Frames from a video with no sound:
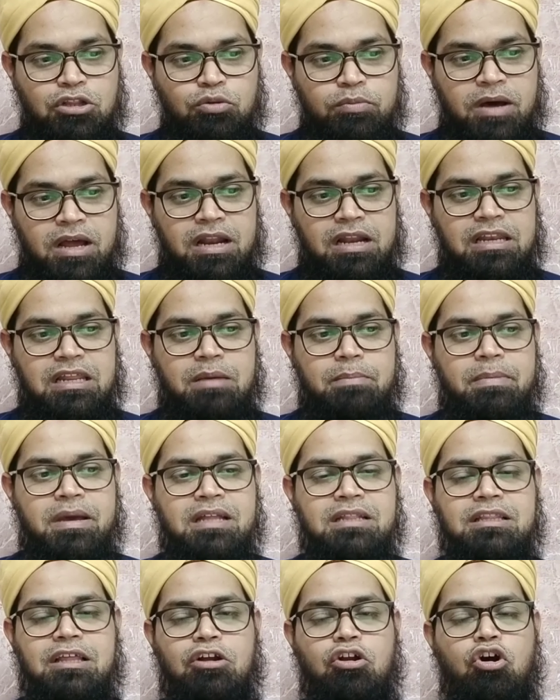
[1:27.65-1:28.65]
तुम्हारे लिए
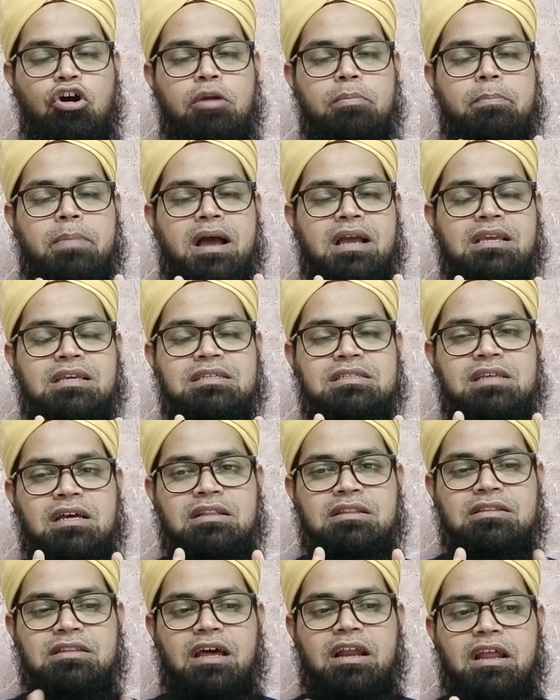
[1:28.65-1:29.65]
बेहतर और पाकिज़ा
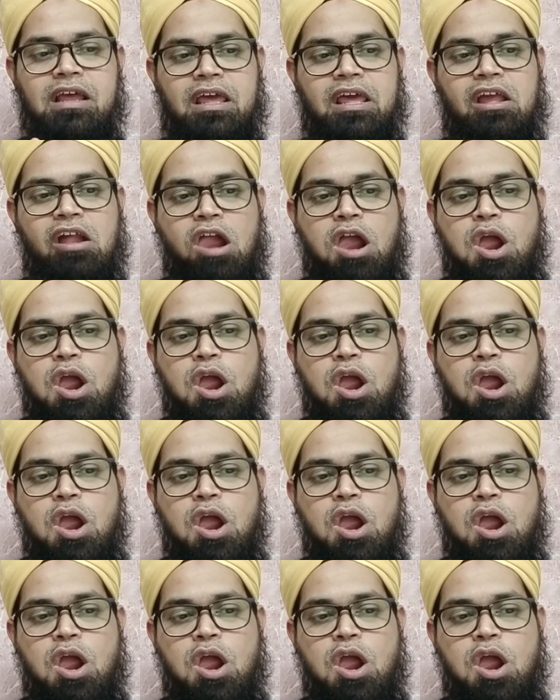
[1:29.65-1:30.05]
तर है